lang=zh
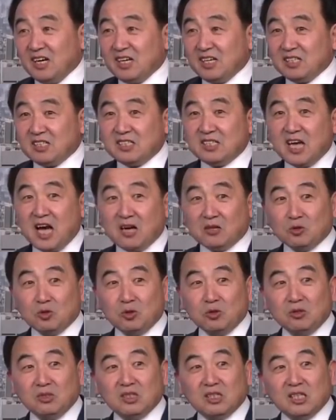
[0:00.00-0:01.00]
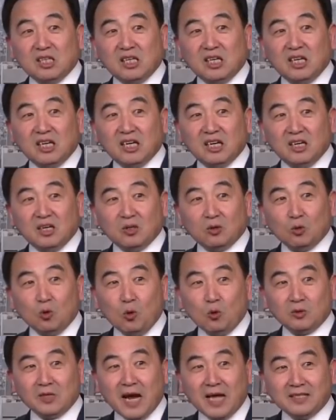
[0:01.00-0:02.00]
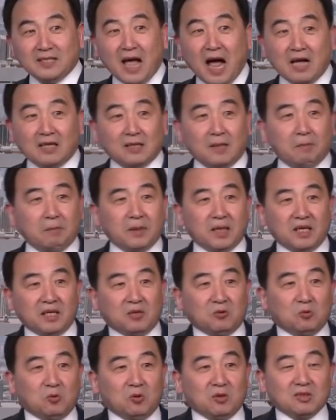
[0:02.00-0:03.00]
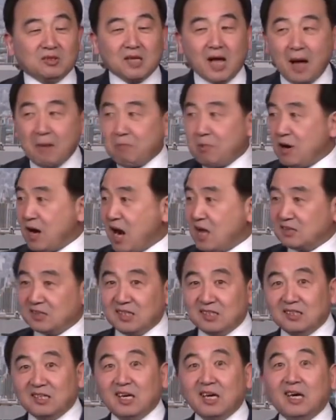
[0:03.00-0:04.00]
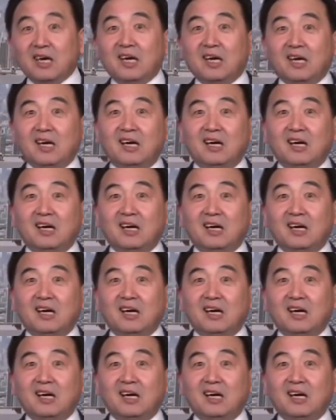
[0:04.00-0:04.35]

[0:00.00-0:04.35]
想去贴共产党的屁股。他不让你贴，